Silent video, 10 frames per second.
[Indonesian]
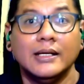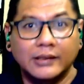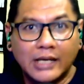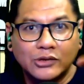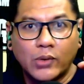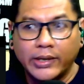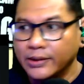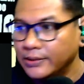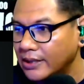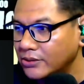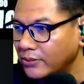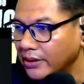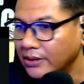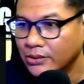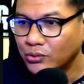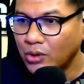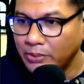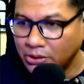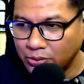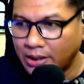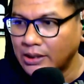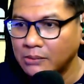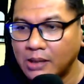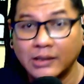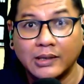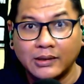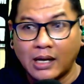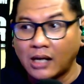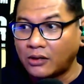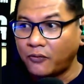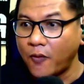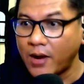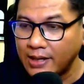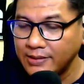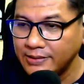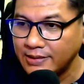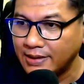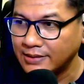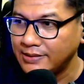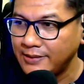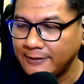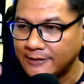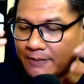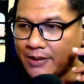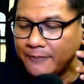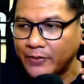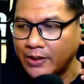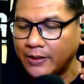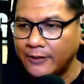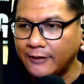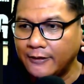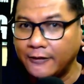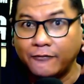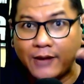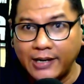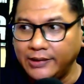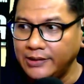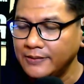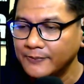That's why, that's why suaminya sudah kenal banget dengan karakter vokalnya si siapa uh, eh, Fanny